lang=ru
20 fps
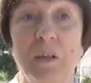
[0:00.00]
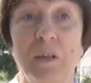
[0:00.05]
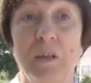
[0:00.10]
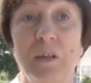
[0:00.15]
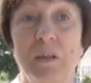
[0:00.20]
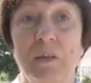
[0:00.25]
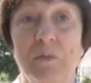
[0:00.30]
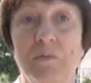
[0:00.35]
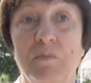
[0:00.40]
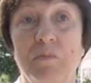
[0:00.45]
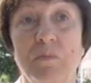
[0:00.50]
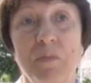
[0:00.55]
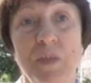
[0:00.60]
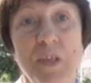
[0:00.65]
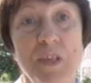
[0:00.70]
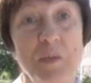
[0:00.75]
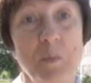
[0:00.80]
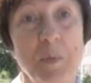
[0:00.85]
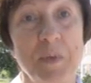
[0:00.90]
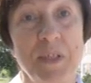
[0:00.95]
Э,
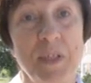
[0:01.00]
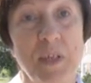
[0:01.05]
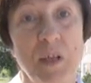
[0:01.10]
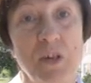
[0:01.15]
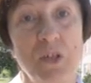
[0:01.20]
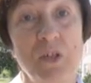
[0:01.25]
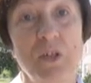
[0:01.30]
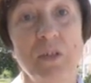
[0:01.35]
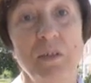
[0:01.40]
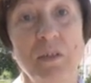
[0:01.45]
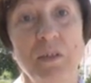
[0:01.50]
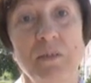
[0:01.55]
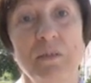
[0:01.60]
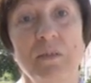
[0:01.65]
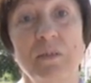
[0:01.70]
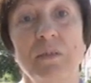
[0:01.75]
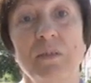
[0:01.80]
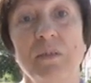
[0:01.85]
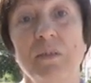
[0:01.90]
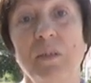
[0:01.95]
дети постарше,
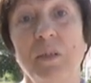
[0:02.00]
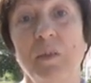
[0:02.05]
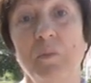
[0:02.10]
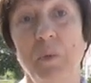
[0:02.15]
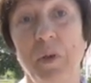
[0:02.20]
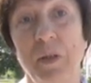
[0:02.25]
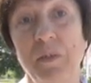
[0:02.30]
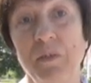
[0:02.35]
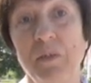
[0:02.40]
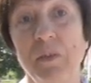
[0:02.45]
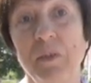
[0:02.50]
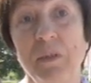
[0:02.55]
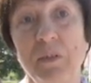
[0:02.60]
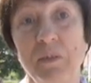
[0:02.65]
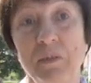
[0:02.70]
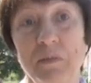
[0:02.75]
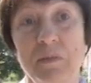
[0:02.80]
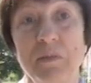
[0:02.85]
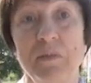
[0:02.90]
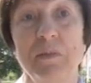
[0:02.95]
как правило,